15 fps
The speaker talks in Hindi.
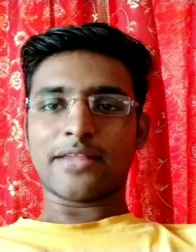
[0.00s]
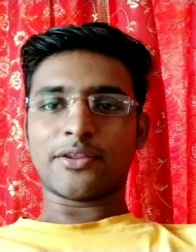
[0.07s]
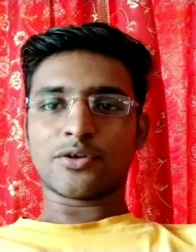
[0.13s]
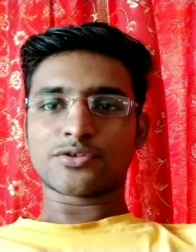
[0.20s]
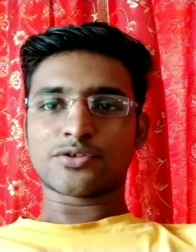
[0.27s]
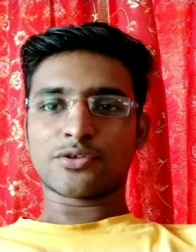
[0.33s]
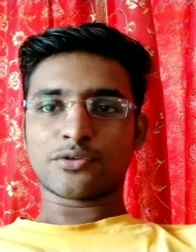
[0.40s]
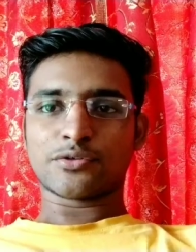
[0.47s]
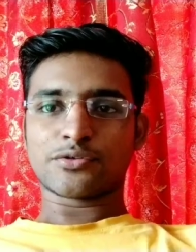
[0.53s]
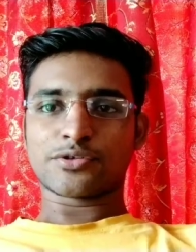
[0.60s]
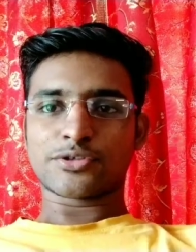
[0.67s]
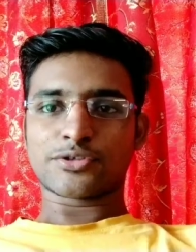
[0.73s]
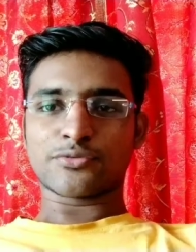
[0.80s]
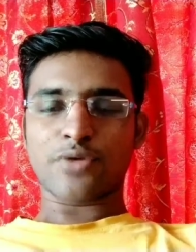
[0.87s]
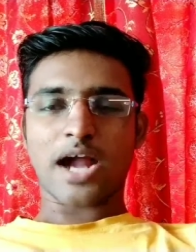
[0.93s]
हाय दोस्तों
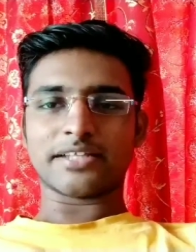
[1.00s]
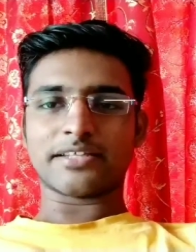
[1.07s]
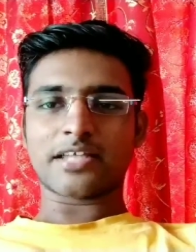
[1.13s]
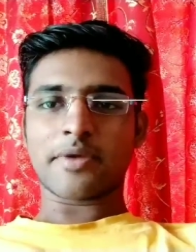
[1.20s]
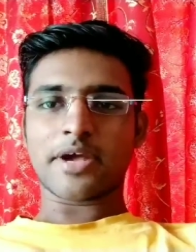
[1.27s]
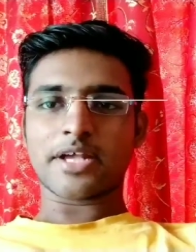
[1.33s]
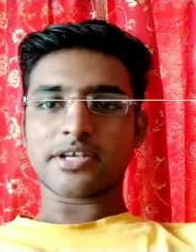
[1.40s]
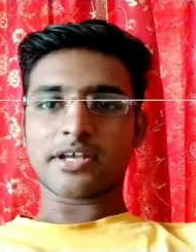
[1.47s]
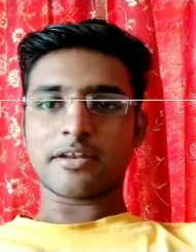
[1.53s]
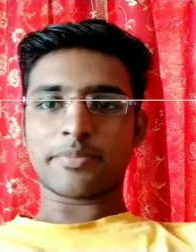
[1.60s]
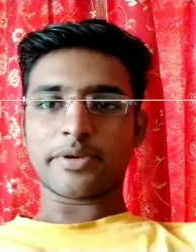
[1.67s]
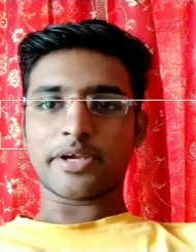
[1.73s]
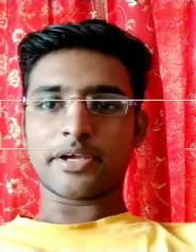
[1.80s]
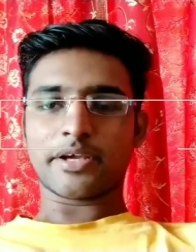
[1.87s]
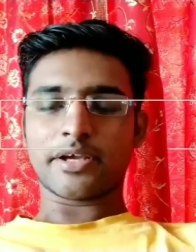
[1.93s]
स्वागत है मेरे चैनल
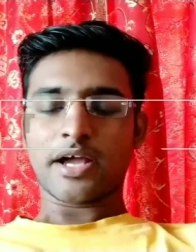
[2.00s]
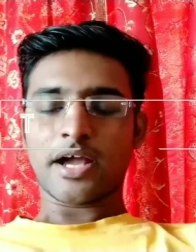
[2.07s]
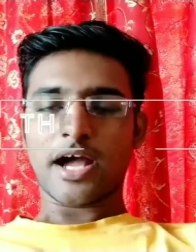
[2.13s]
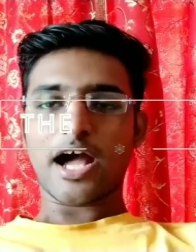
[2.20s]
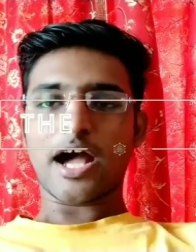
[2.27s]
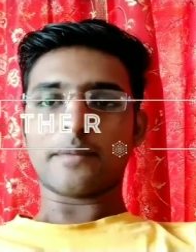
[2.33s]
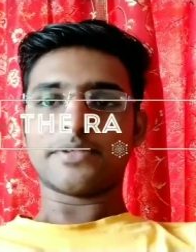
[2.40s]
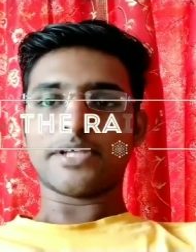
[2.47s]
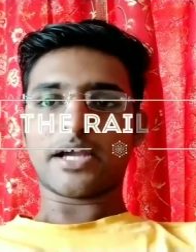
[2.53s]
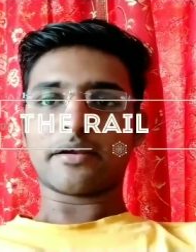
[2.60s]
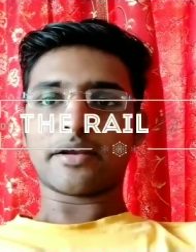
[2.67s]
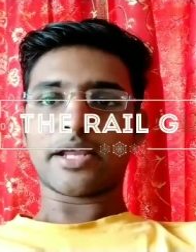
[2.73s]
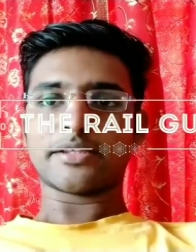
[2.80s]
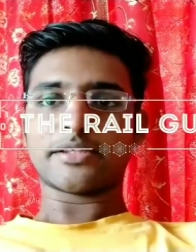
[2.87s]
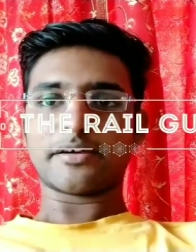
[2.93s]
पे आप
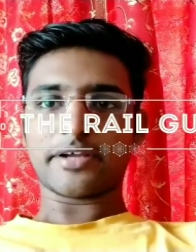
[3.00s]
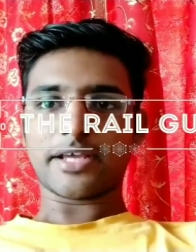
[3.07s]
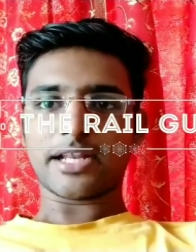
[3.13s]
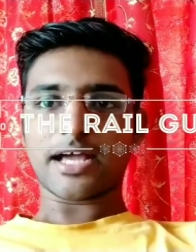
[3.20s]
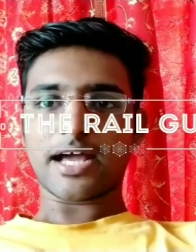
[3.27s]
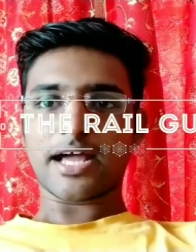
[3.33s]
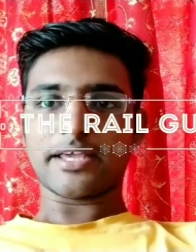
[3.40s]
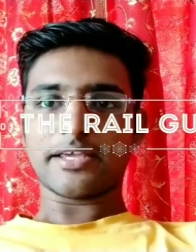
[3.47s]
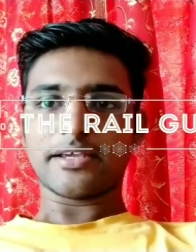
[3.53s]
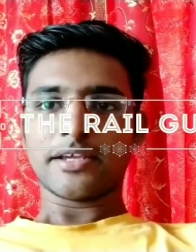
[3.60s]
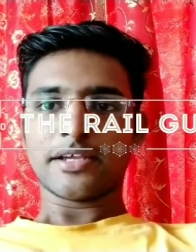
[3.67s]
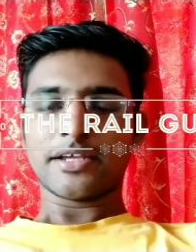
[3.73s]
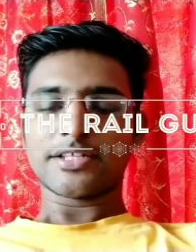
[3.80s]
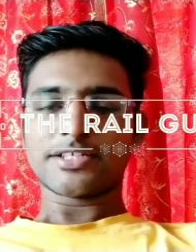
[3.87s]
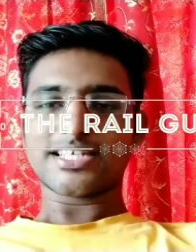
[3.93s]
देख रहे हैं द रेल गाय
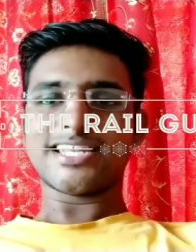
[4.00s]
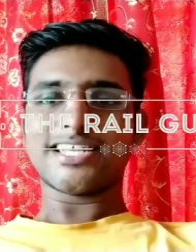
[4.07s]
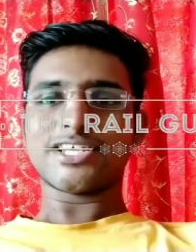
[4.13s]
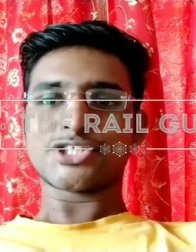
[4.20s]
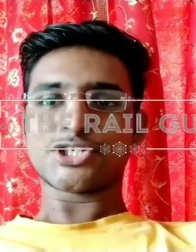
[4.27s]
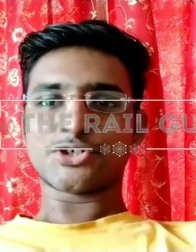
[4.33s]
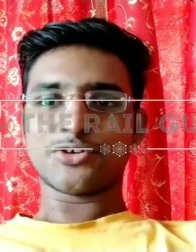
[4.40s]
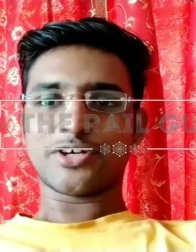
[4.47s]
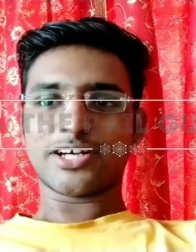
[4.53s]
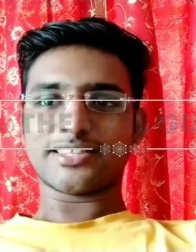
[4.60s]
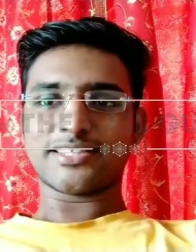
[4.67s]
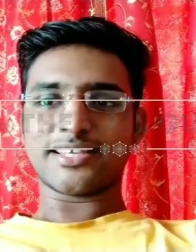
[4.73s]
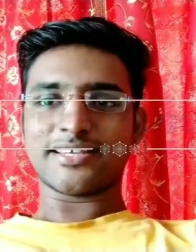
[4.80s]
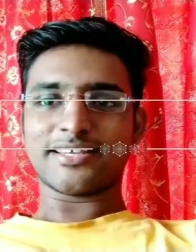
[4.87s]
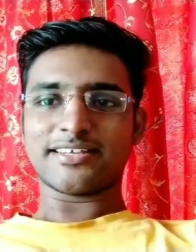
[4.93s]
चलिए शुरू
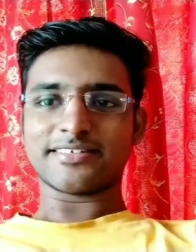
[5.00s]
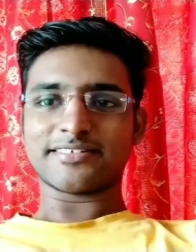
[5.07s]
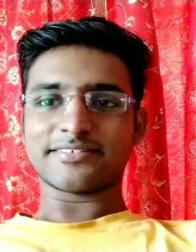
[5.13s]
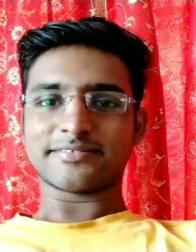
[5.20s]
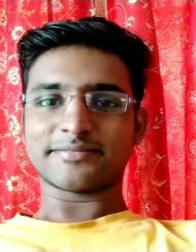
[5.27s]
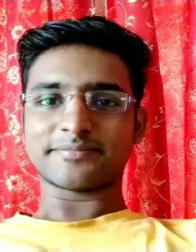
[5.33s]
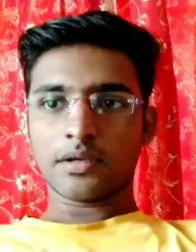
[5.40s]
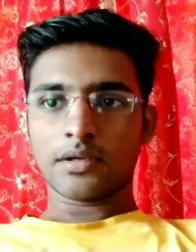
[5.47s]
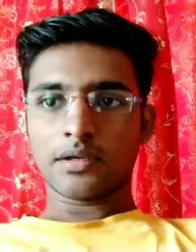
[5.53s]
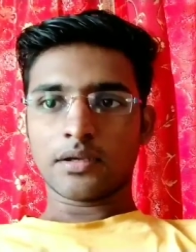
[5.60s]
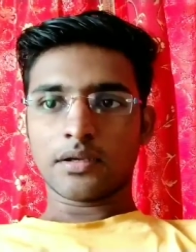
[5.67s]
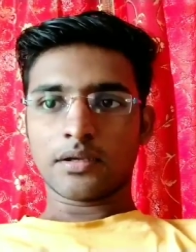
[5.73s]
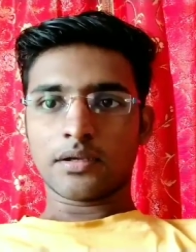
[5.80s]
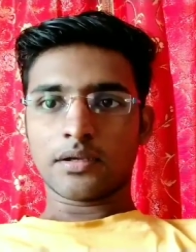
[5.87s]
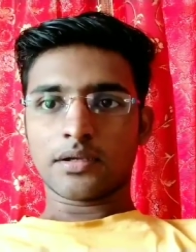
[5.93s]
करते हैं
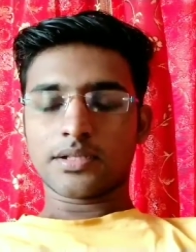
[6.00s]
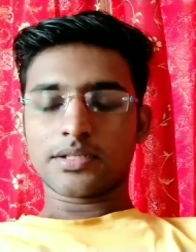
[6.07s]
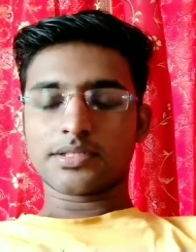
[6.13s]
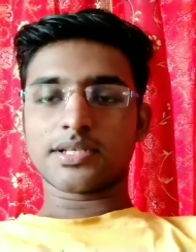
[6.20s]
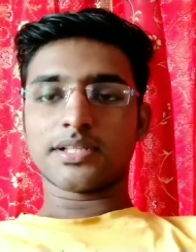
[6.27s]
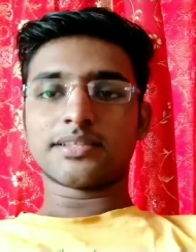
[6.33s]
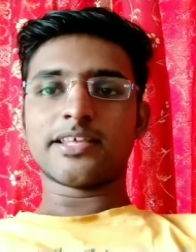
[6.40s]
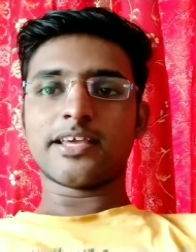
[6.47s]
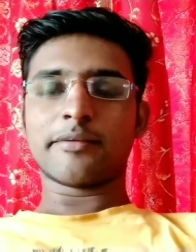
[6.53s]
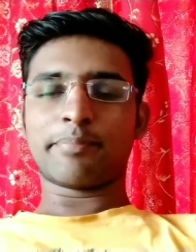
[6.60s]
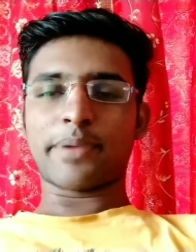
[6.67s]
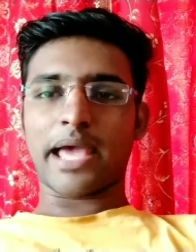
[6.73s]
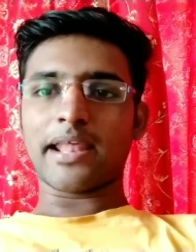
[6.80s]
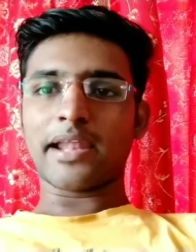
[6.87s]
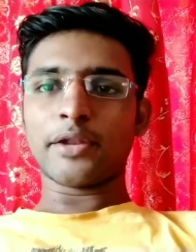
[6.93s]
चलते हैं
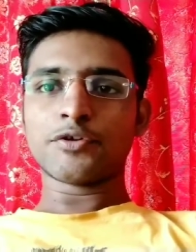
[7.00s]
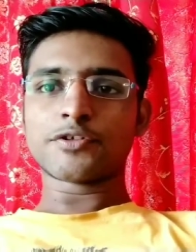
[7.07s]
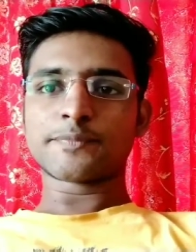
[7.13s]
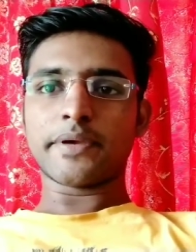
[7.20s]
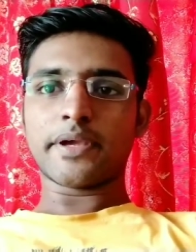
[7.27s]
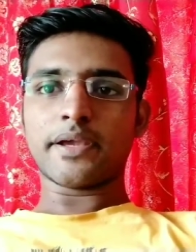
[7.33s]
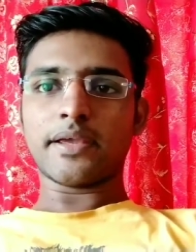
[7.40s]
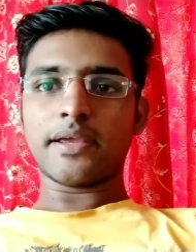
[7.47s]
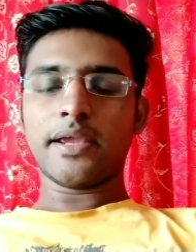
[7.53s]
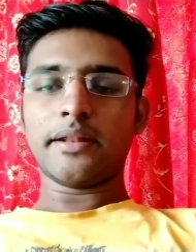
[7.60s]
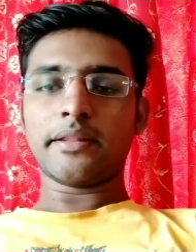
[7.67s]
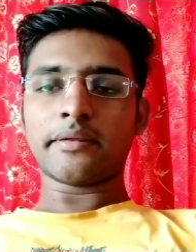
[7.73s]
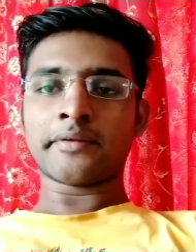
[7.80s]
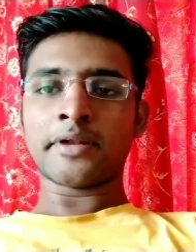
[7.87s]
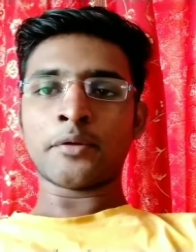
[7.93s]
पहला न्यूज़ पे
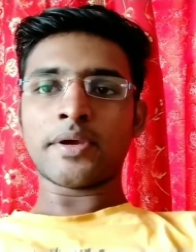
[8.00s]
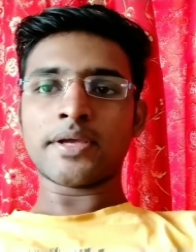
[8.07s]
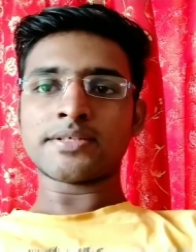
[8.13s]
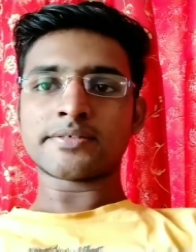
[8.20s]
इंडियन रेलवे